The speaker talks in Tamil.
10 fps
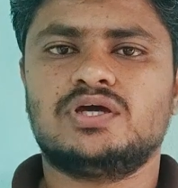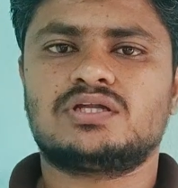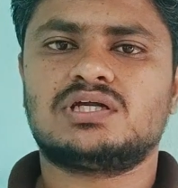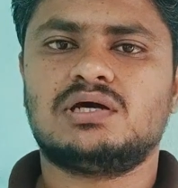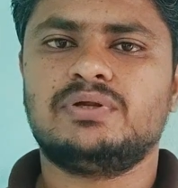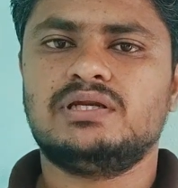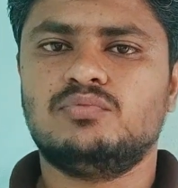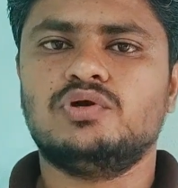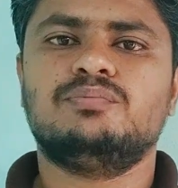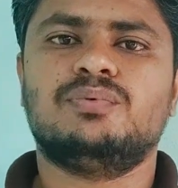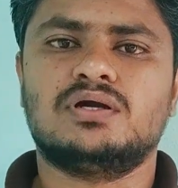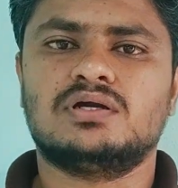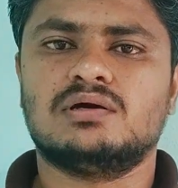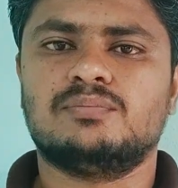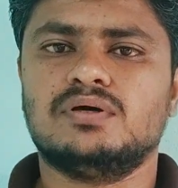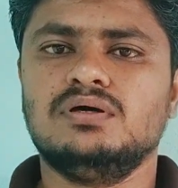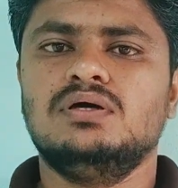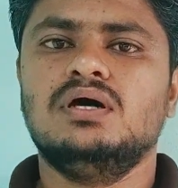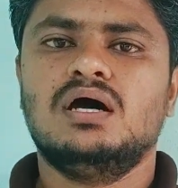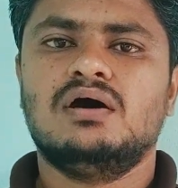உயர்த்துறோம் அப்படின்னு முடிவு பண்ணினதுக்கப்புறம்
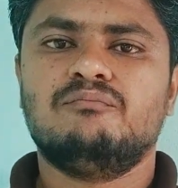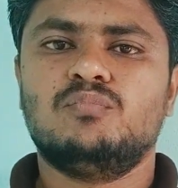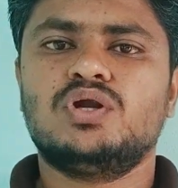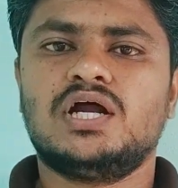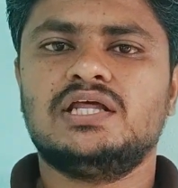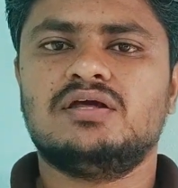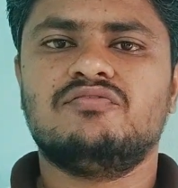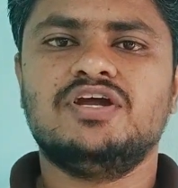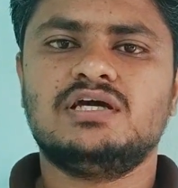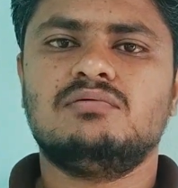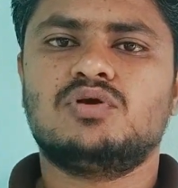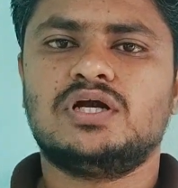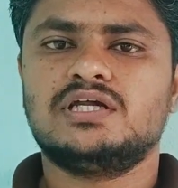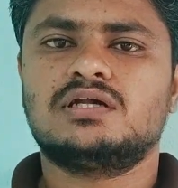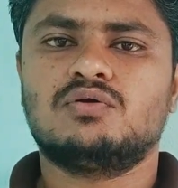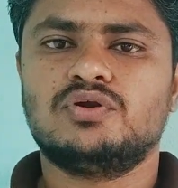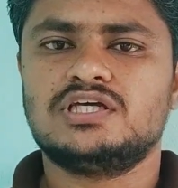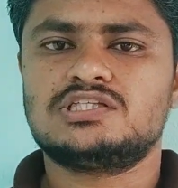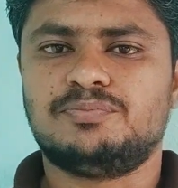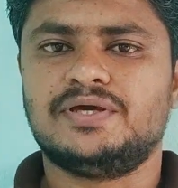முன்னாடி வீட்டுக்கு முன்னாடி
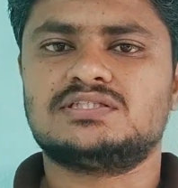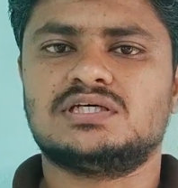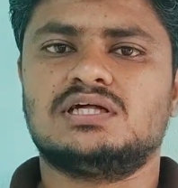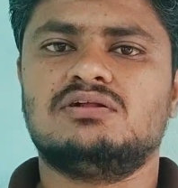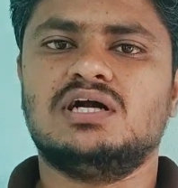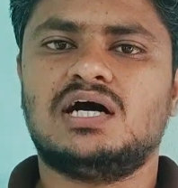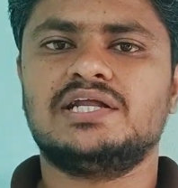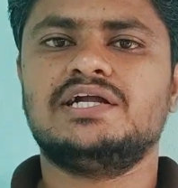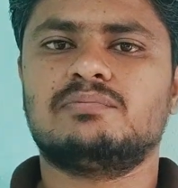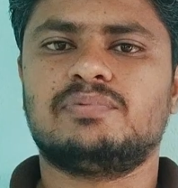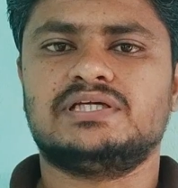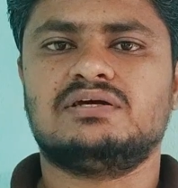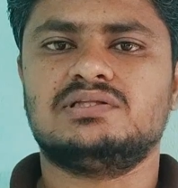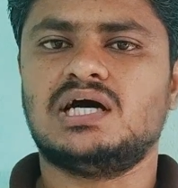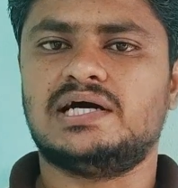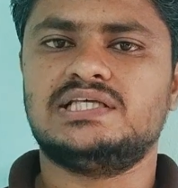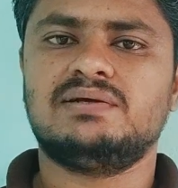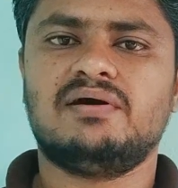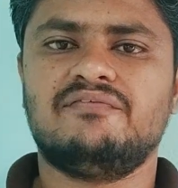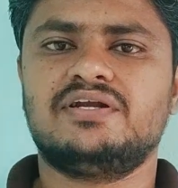இருக்கக்கூடிய ஸ்பேஸ் அதாவது காலி இடம் பார்த்திங்கன்னா வந்து
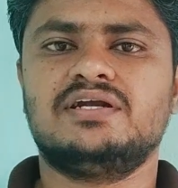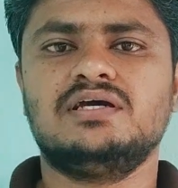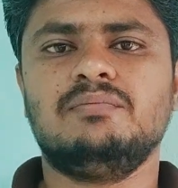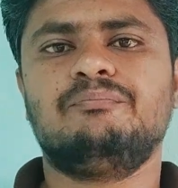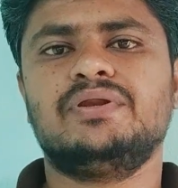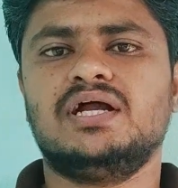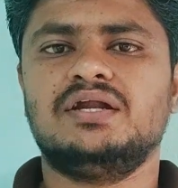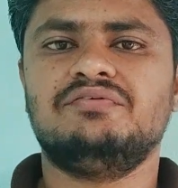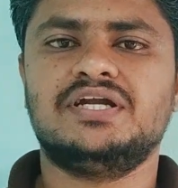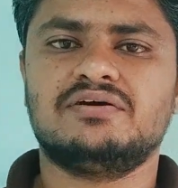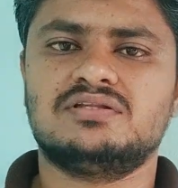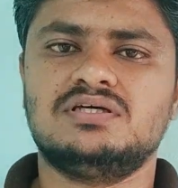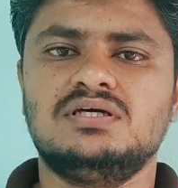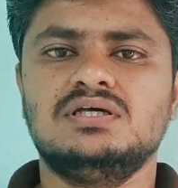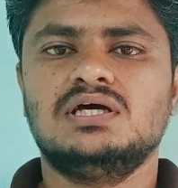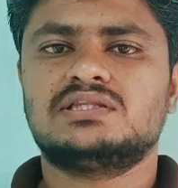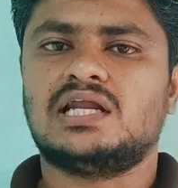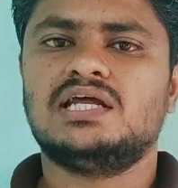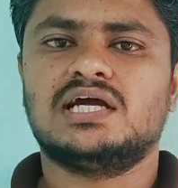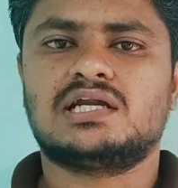அதிகமாக விட்டுட்டு பின்னாடி வீட்டை வந்து
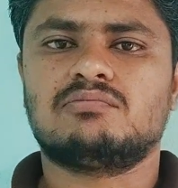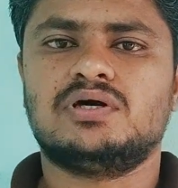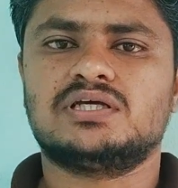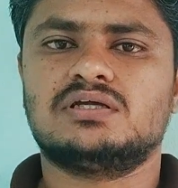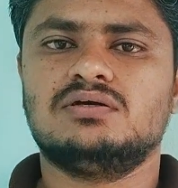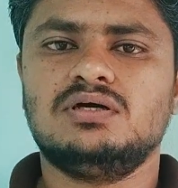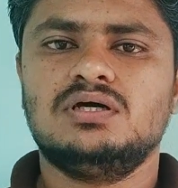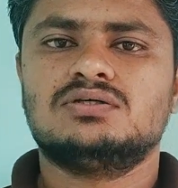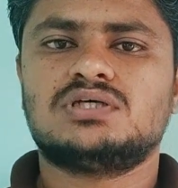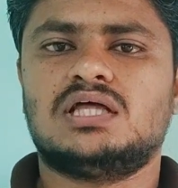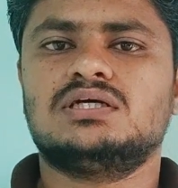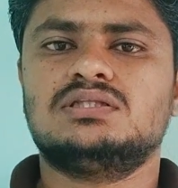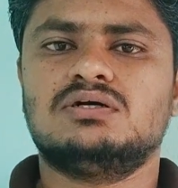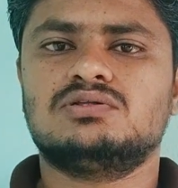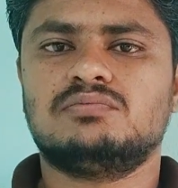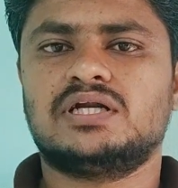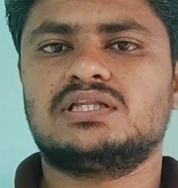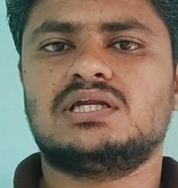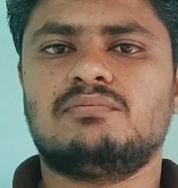தள்ளி கட்டுற மாதிரி இருக்குது ஸோ அதுக்கு தகுந்த மாதிரி தான்